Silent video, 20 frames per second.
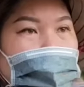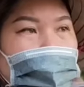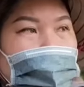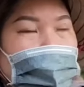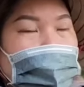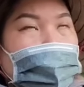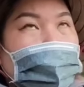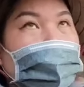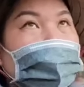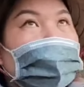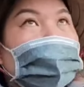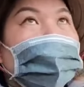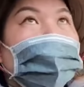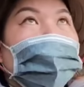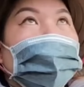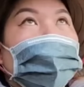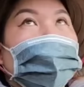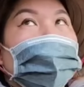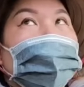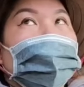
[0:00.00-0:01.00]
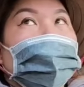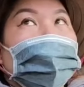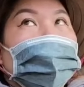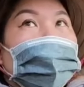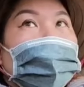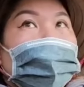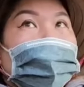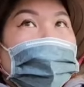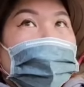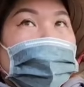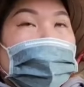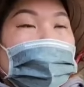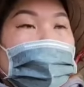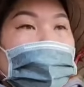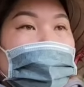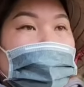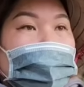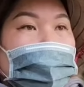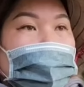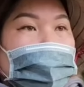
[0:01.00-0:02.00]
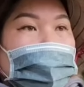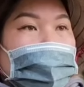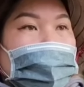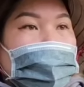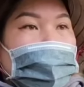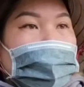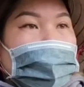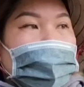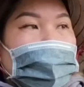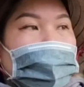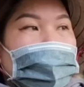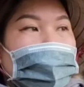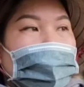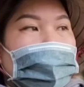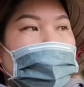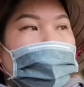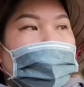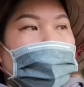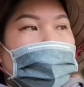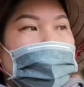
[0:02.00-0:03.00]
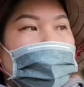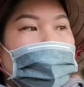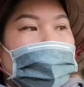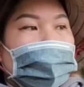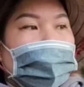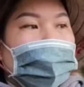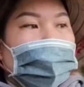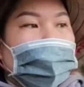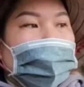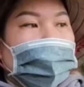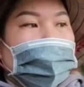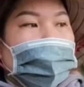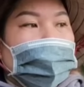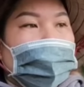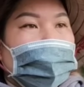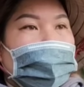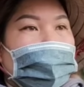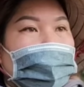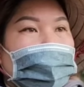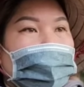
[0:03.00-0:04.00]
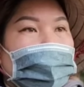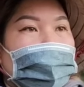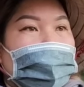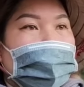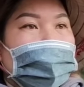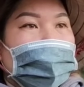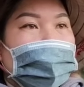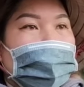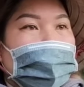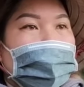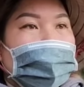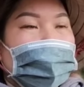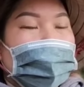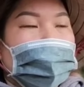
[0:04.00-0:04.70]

nhỡ tròi tồi bại đó thì chị Hương mới bỏ đi